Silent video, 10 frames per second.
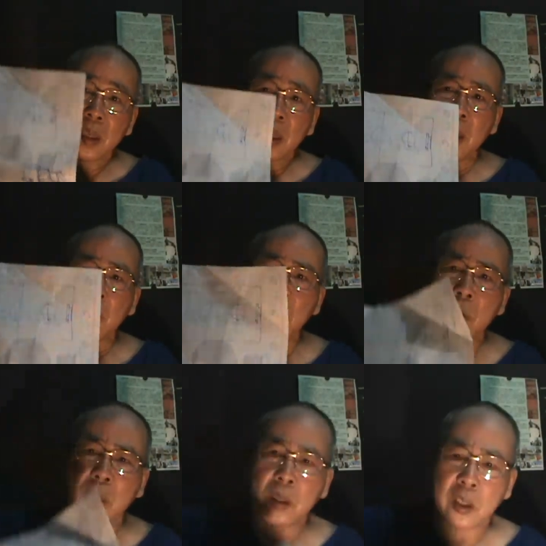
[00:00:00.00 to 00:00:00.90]
那我就
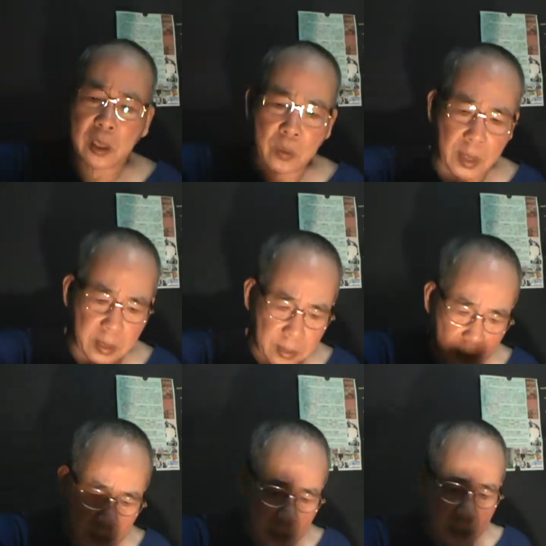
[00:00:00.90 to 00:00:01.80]
觉得奇怪了。
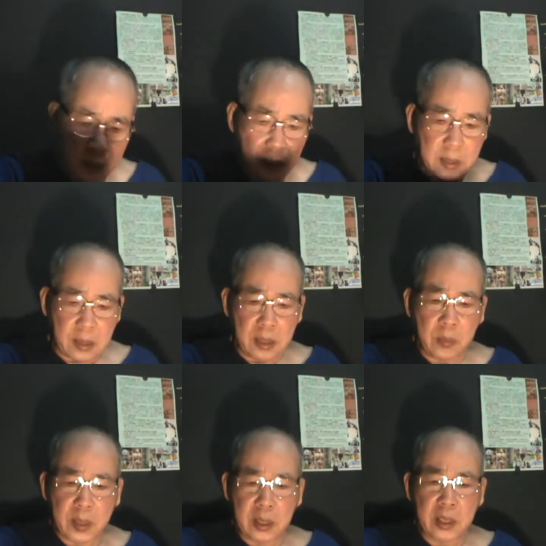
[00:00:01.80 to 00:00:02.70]

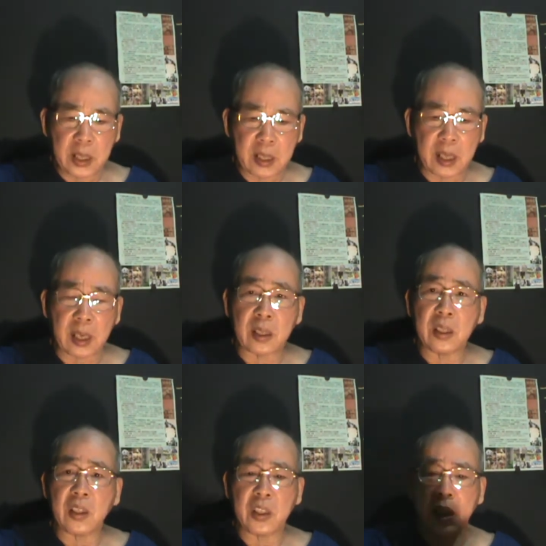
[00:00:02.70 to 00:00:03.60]
因为你现在，
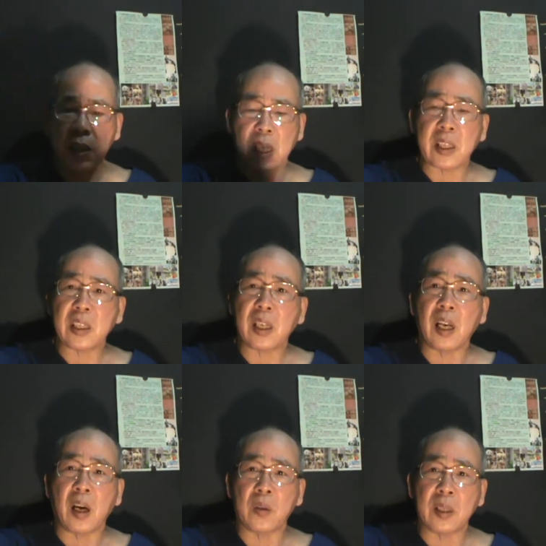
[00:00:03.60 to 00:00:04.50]
你现在这些
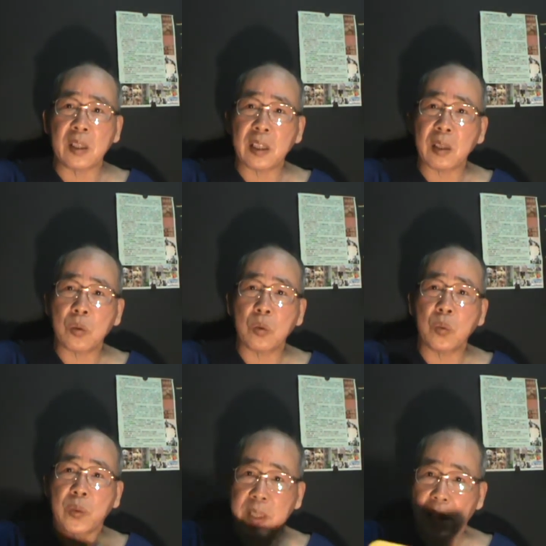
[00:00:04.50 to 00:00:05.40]
老人，这个住
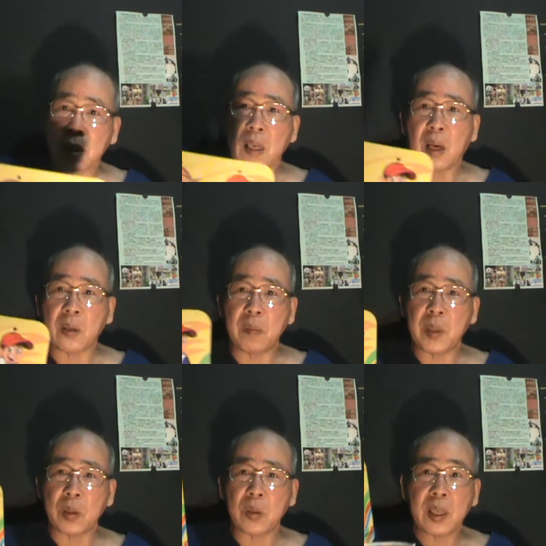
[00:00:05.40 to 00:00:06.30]
户现在是老人
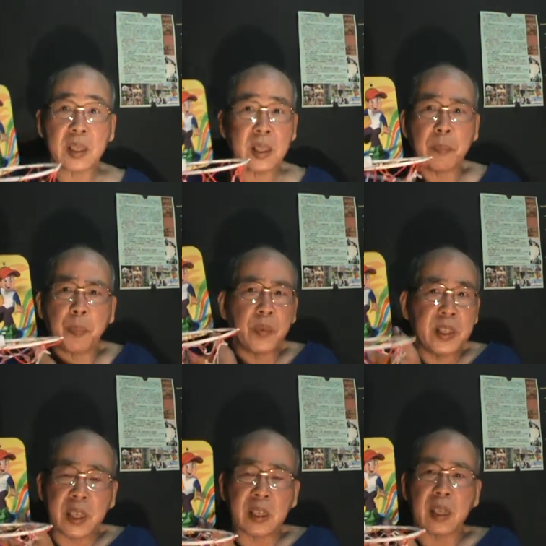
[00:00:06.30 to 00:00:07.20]
没有错，可是这不
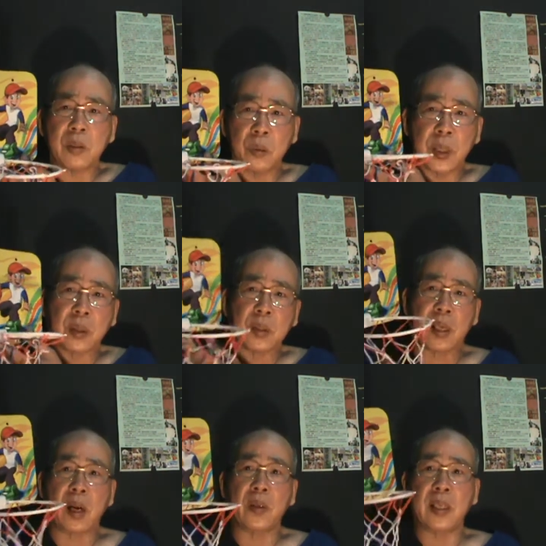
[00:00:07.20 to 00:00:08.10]
见得他永远都是
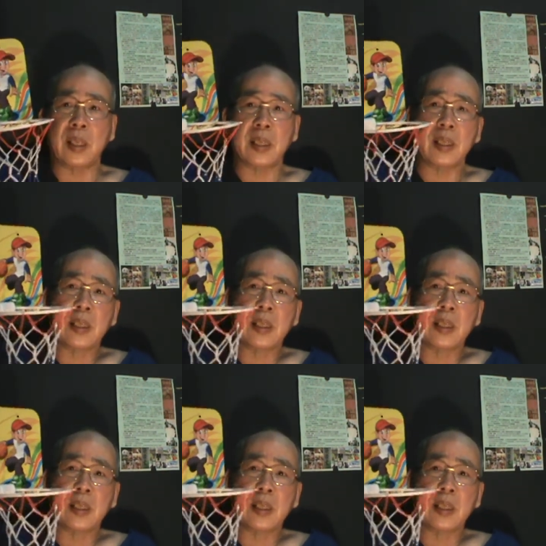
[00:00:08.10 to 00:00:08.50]
老人啊。